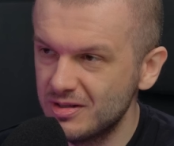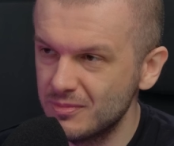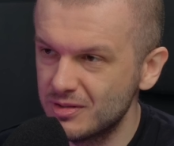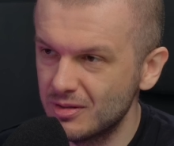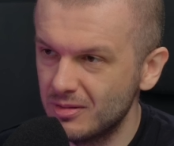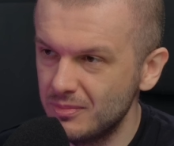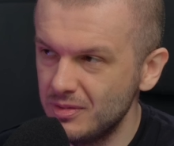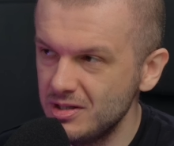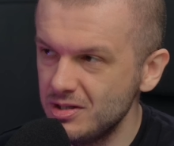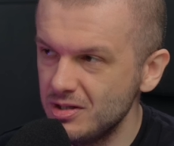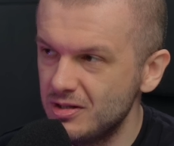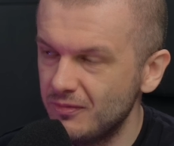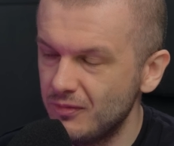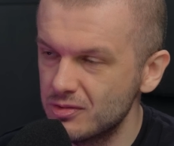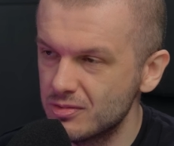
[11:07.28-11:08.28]
z tym zrobić
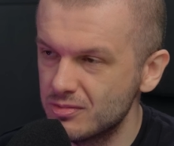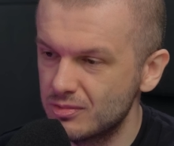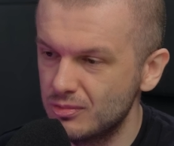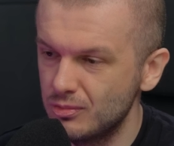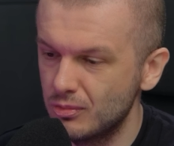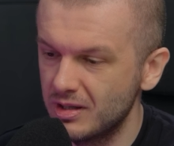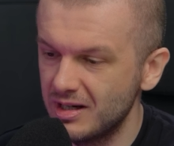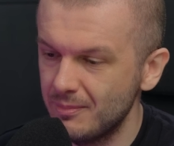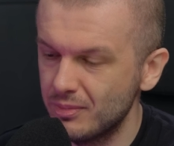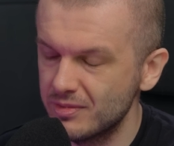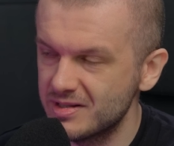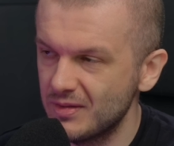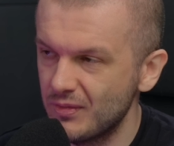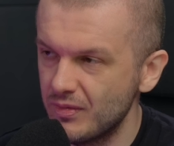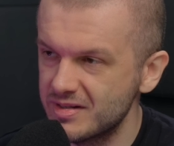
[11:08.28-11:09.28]
i tworząc Google'a,
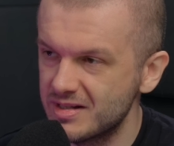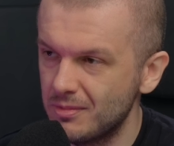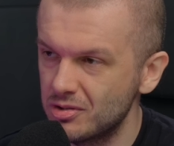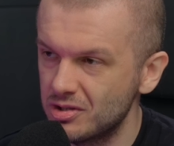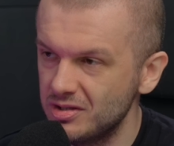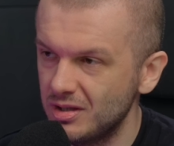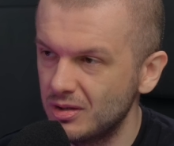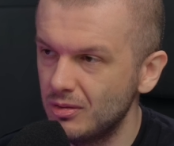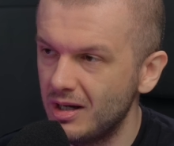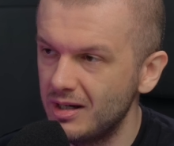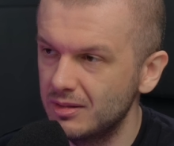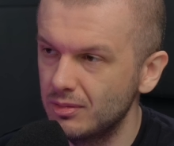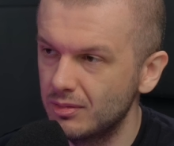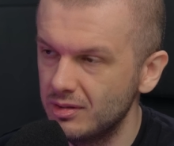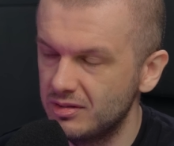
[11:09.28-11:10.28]
podstawowe założenie tego
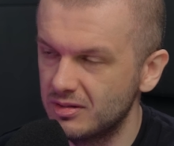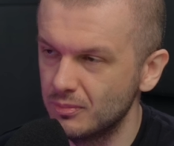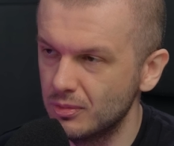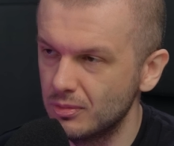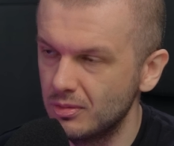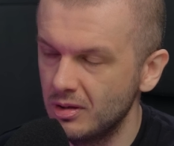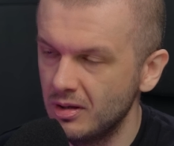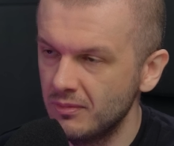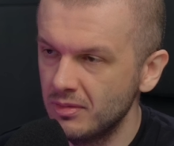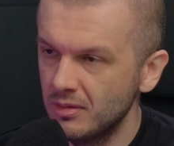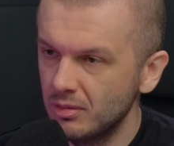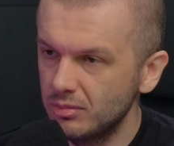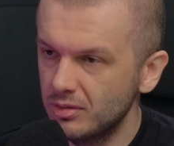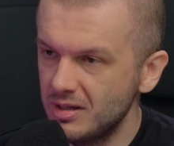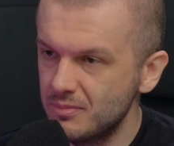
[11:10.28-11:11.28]
algorytmu,
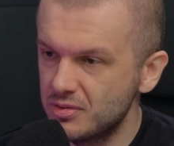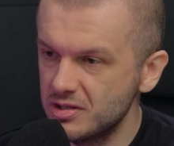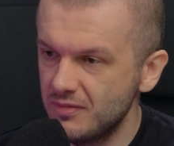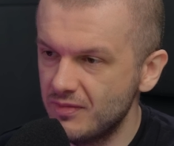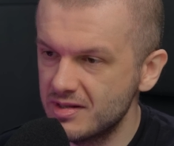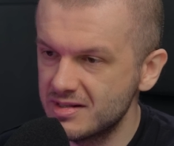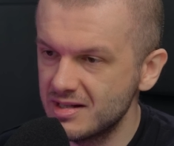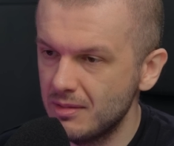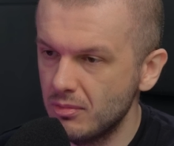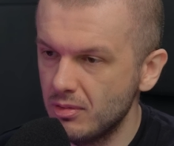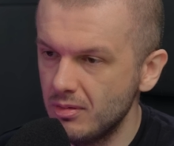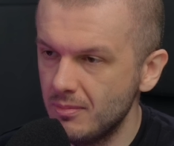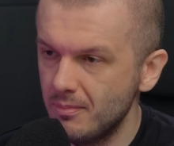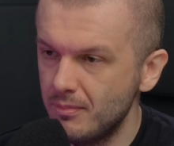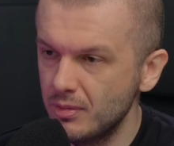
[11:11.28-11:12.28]
które im
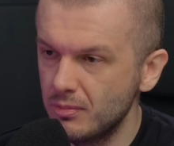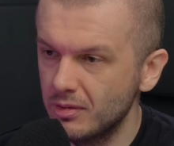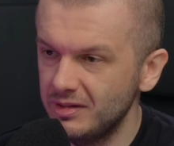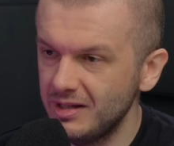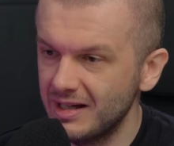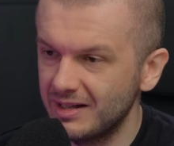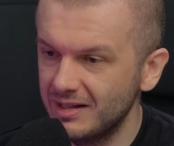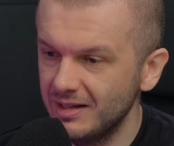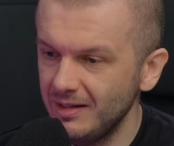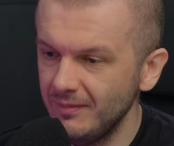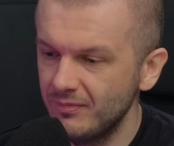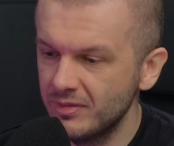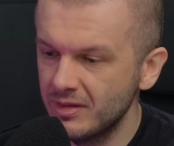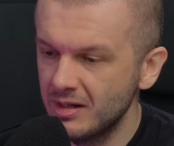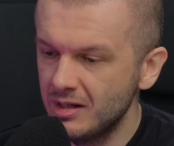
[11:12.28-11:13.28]
przyświecało, było takie,